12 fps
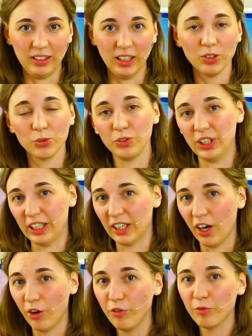Ja, so wie der
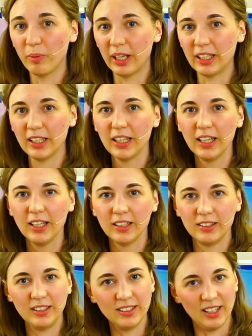Kaufmann
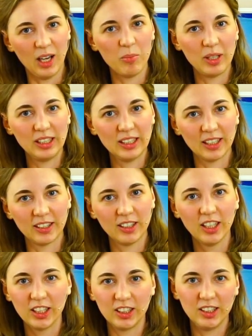diesen Arbeitern
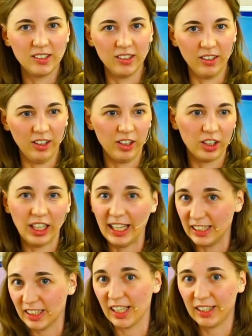diese
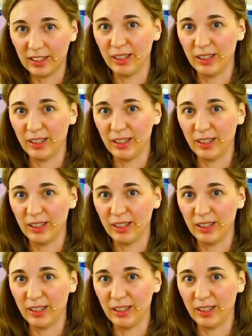Geldsäcke